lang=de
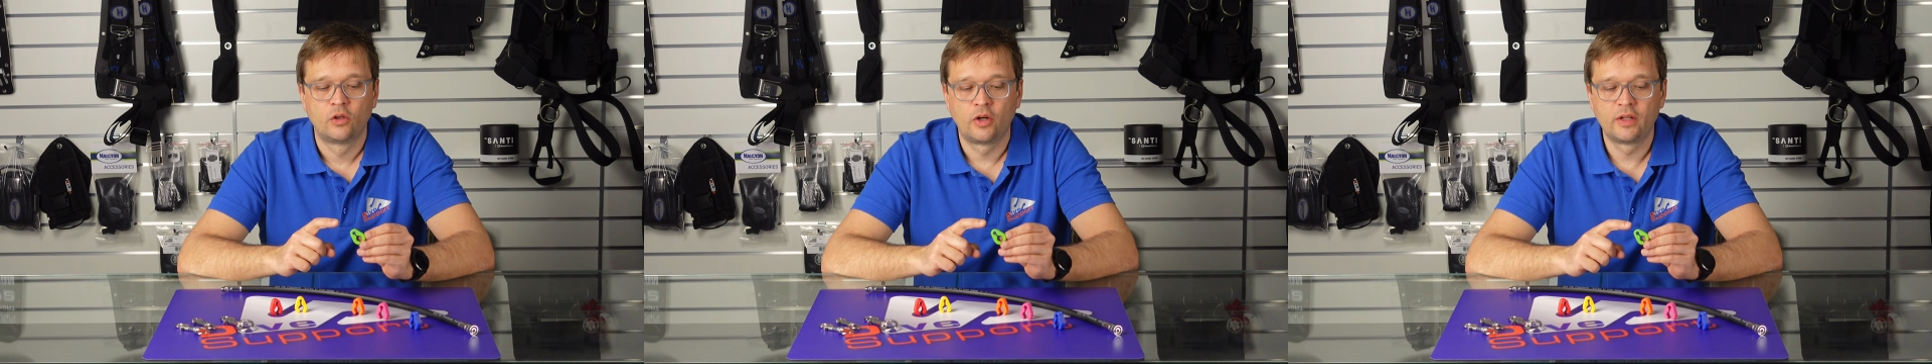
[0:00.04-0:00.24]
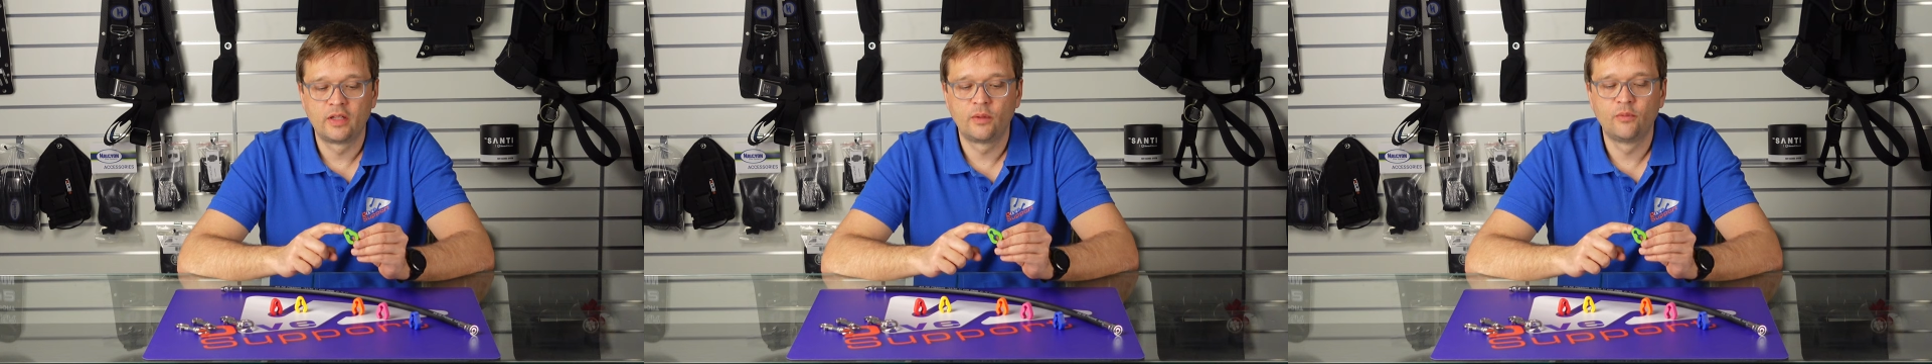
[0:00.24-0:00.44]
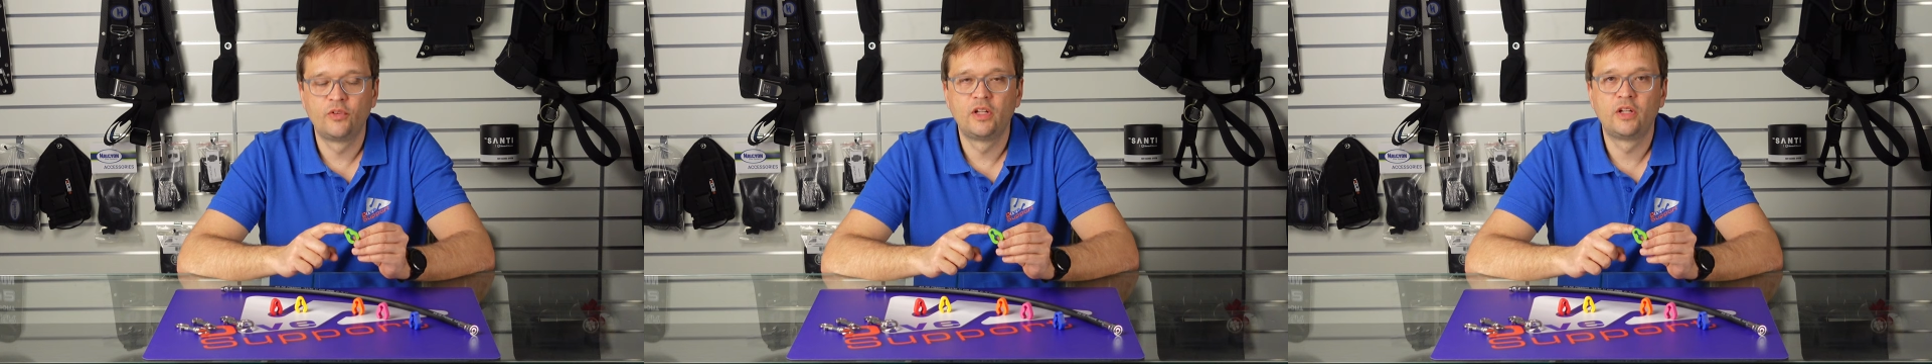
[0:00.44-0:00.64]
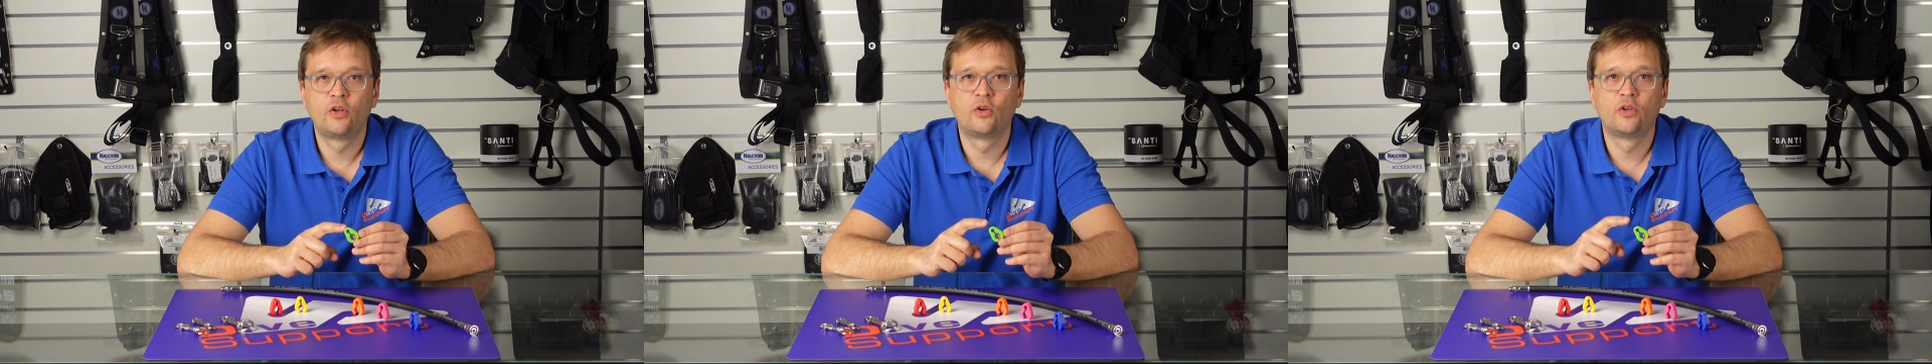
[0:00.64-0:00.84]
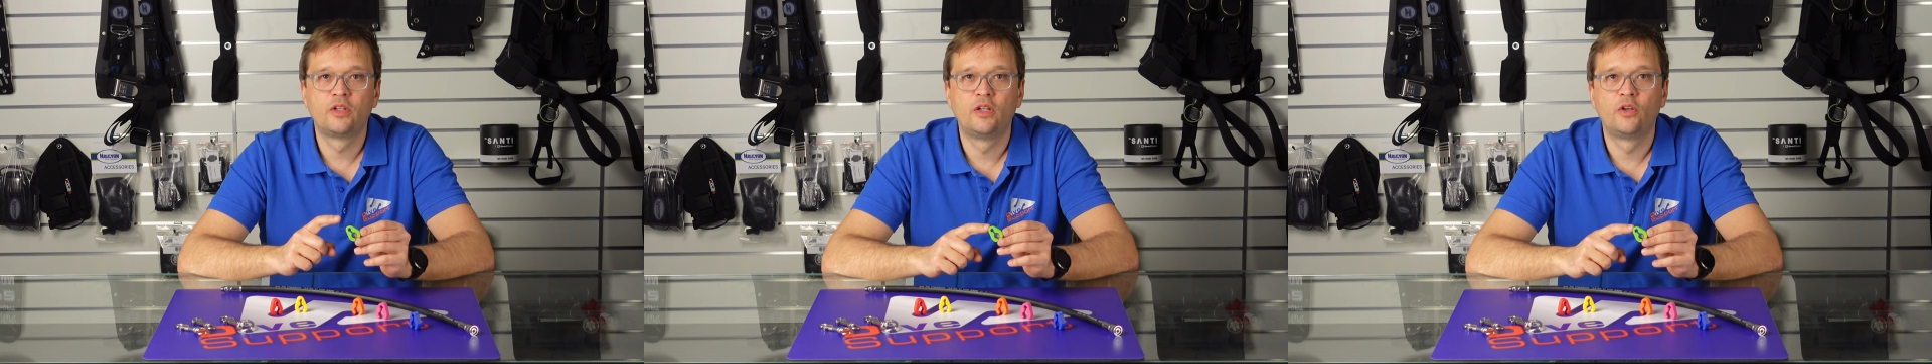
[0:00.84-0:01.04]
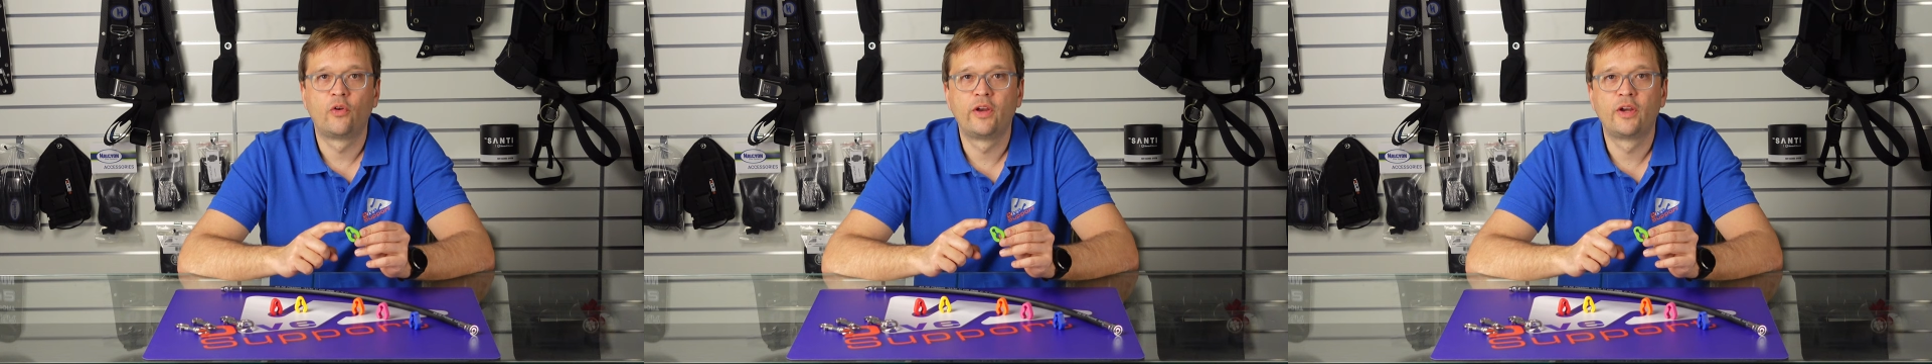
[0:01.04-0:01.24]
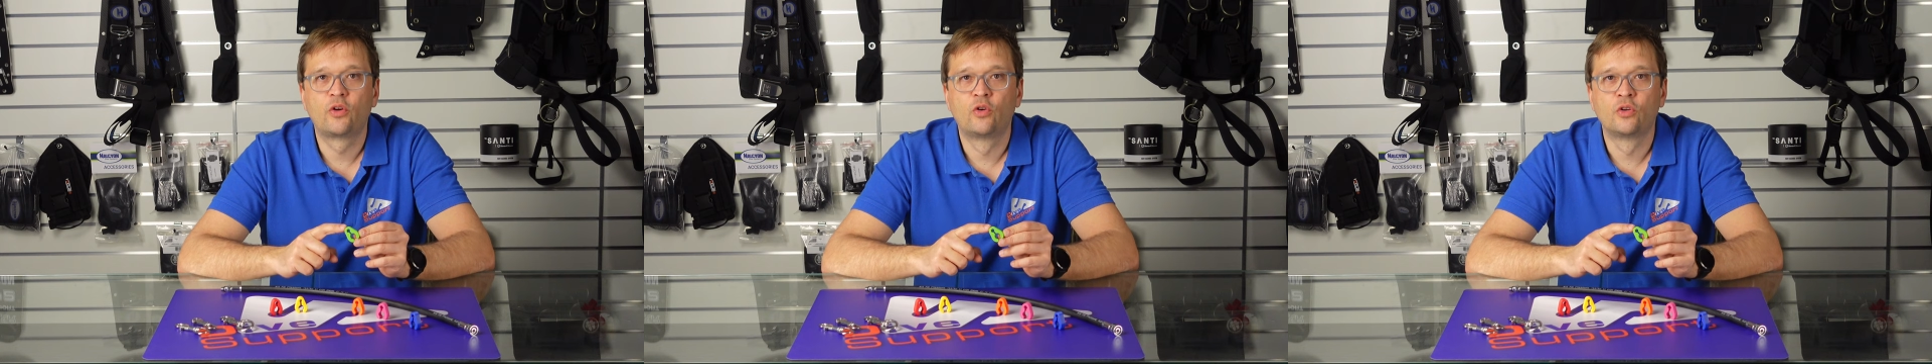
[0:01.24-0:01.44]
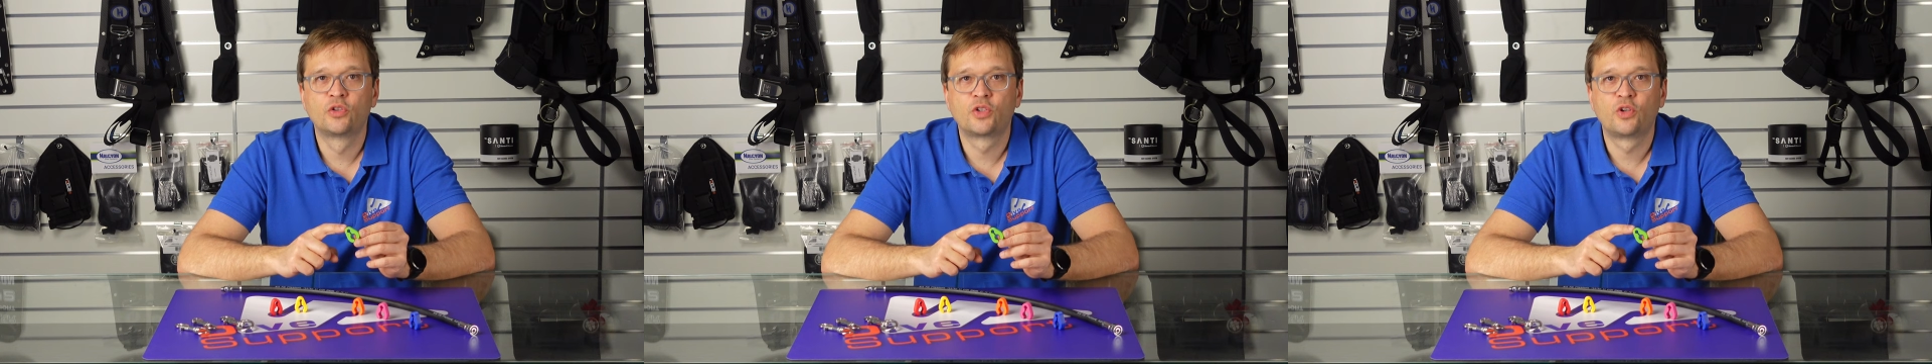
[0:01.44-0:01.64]
Heute im Video die neuen
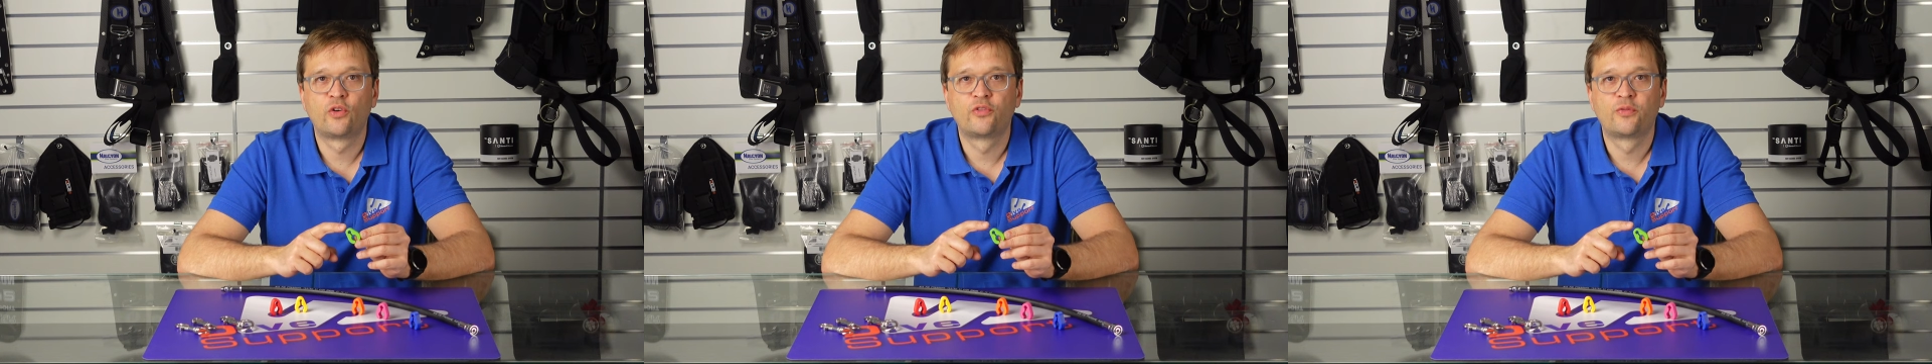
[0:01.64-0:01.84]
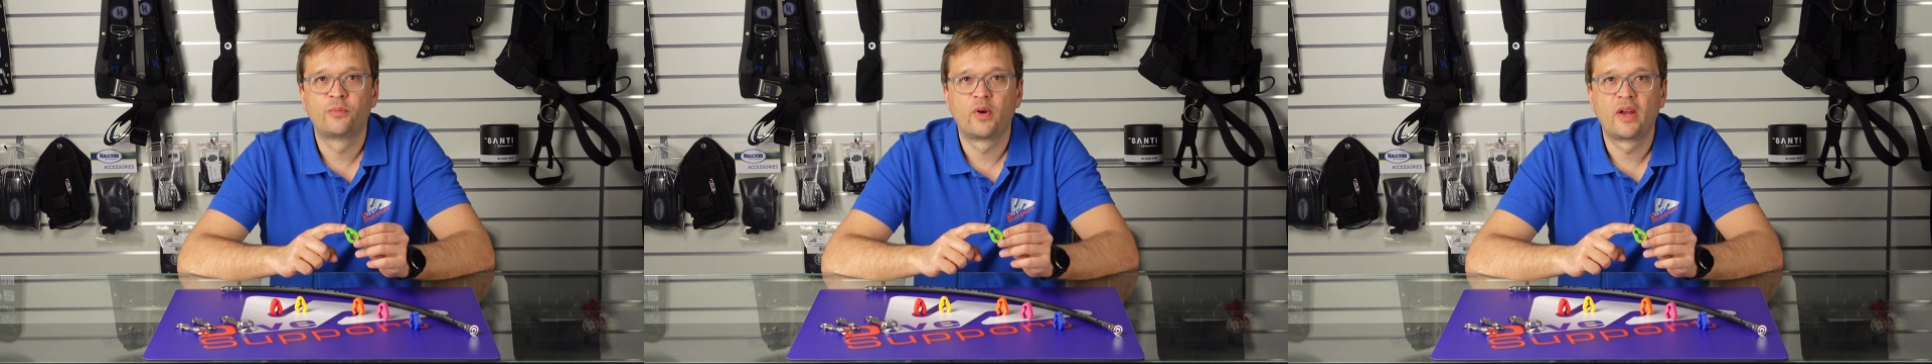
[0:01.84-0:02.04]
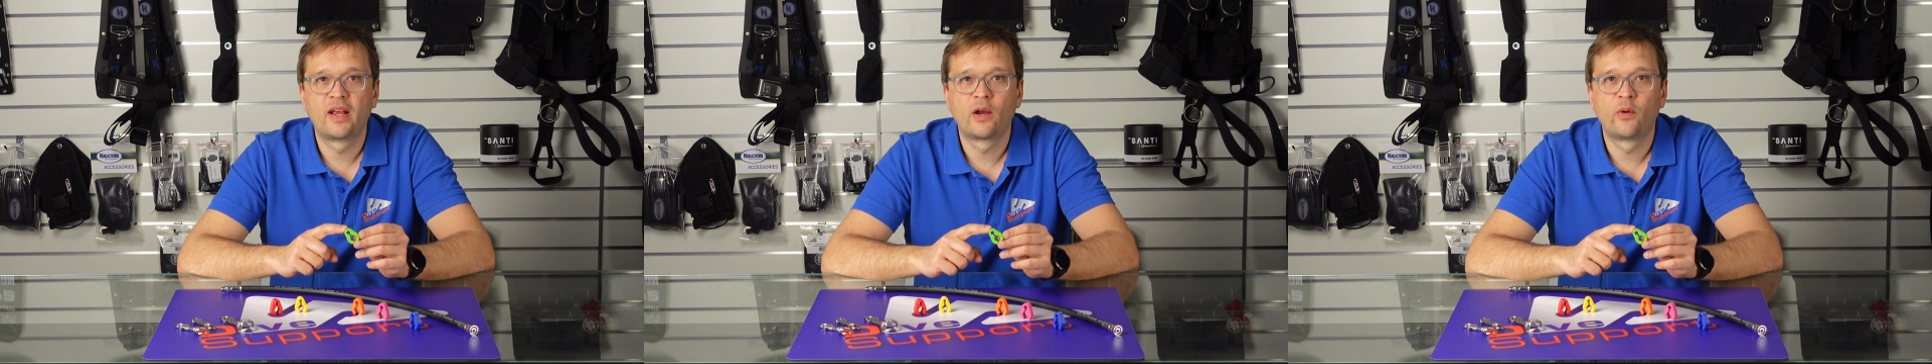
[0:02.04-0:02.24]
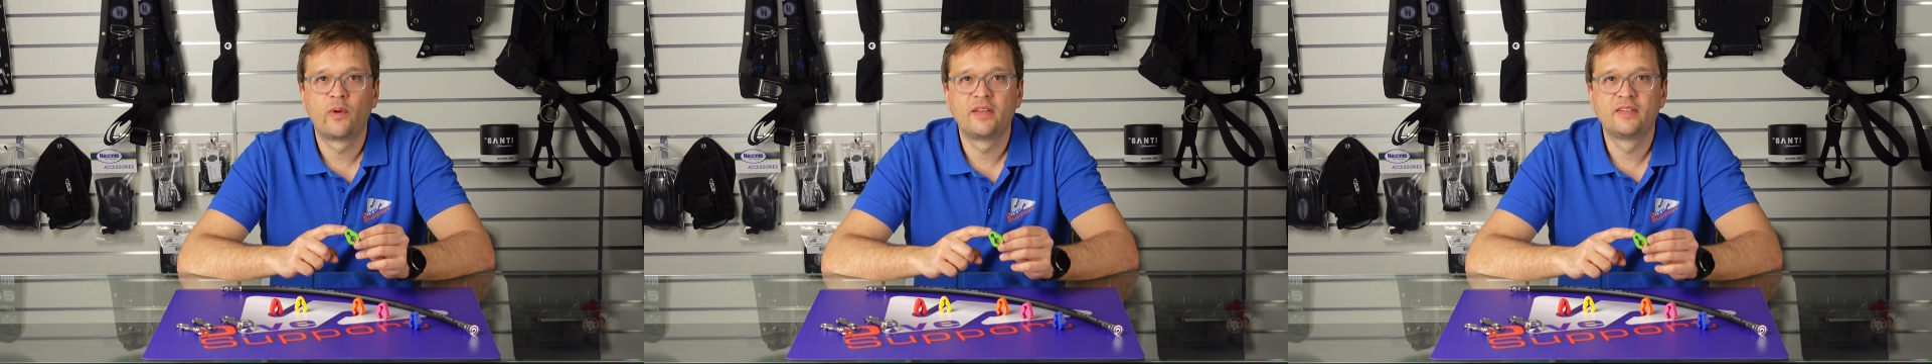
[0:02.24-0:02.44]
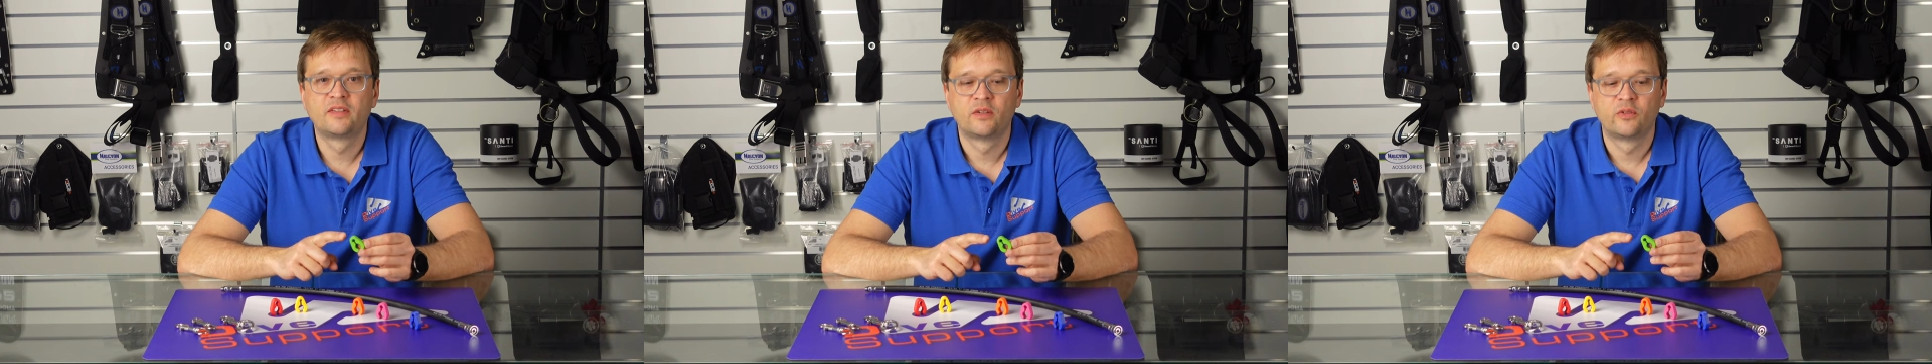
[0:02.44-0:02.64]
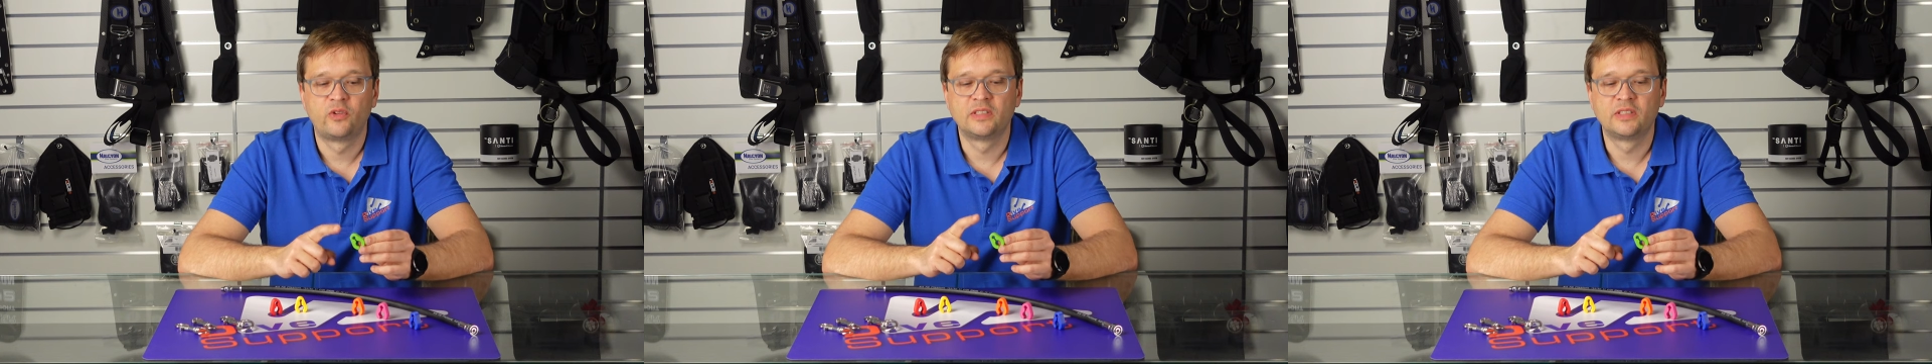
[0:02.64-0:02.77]
Kunststoff Breakaways,